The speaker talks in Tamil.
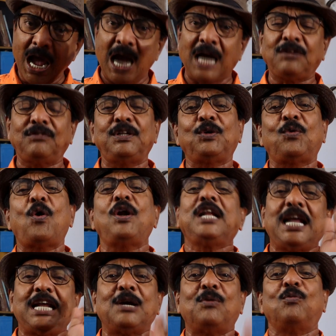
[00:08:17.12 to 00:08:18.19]
அறுபது
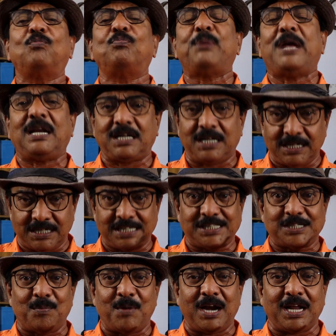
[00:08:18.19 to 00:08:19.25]
கோடியை பேருக்கு
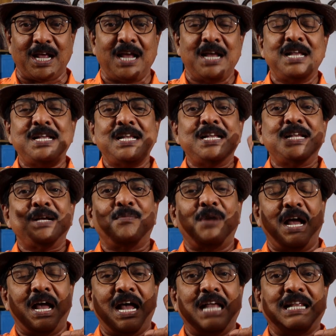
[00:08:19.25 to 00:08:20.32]
நீச்சமான
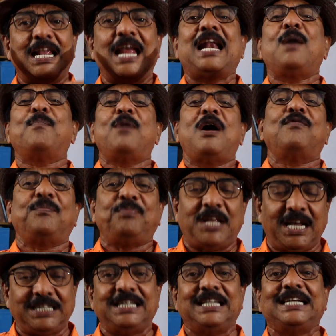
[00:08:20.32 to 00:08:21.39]
ஏழாம் பாவம்
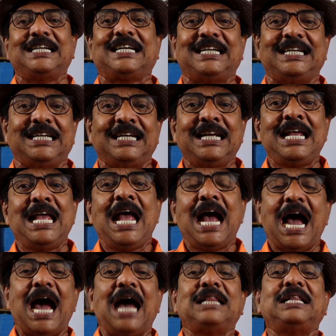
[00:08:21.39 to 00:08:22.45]
தான் இருக்குது
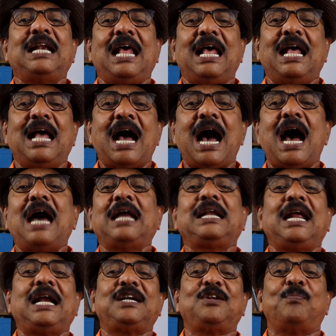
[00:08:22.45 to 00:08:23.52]
அதில் ஆறு
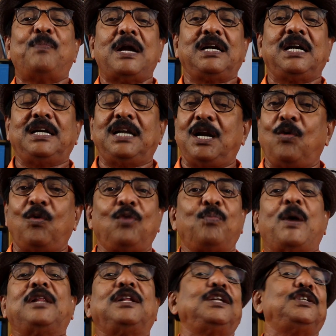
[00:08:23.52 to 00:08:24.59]
எட்டு பன்னெண்டில் ஒரு
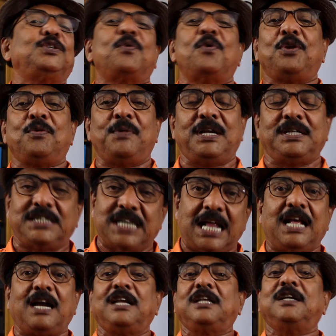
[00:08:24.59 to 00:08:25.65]
பதினஞ்சு கோடி பேர்
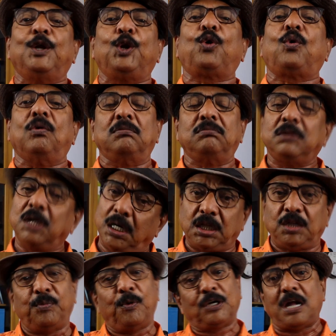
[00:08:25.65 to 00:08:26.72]
ஜாதகம் இருக்கும்
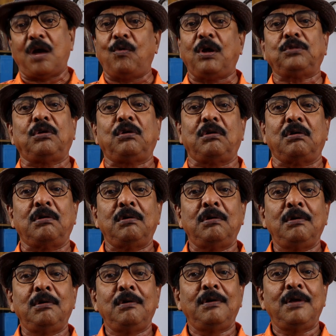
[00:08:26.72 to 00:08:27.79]
எடுத்து போட்டால் வந்துடும்
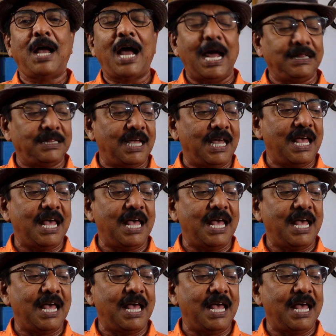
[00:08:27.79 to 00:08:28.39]
அந்த